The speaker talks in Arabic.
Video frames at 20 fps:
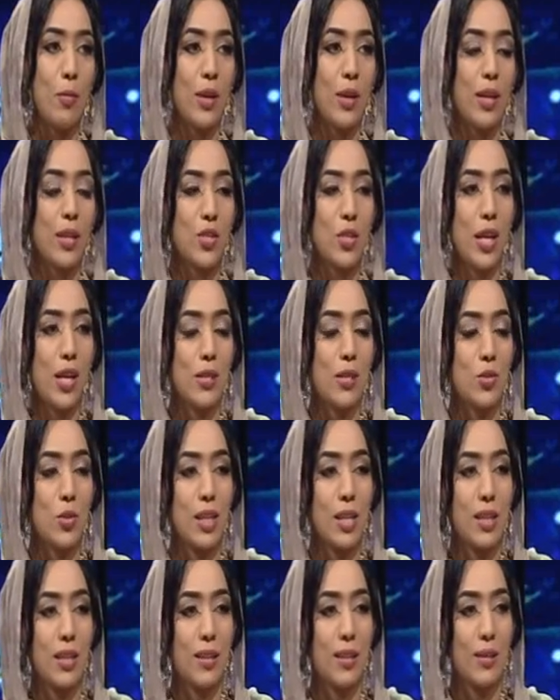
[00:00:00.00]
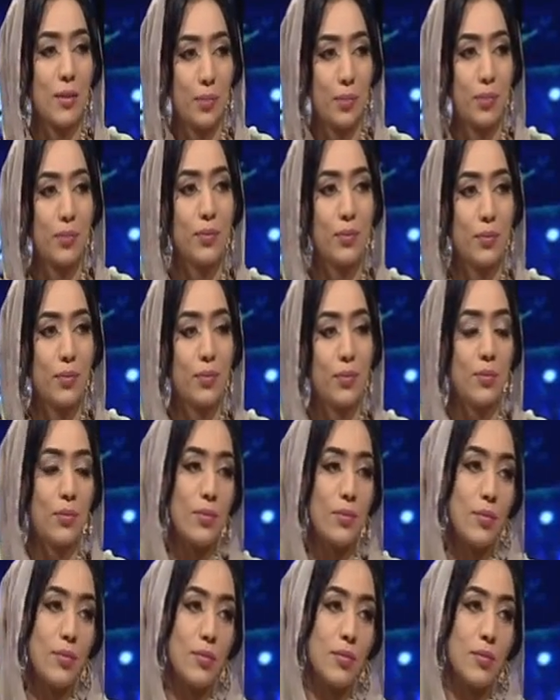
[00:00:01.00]
تمام هو طبعا
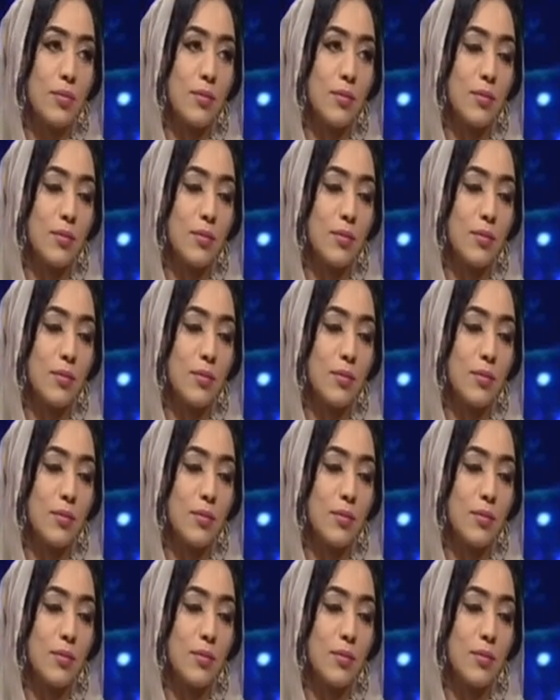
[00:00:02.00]
آه طب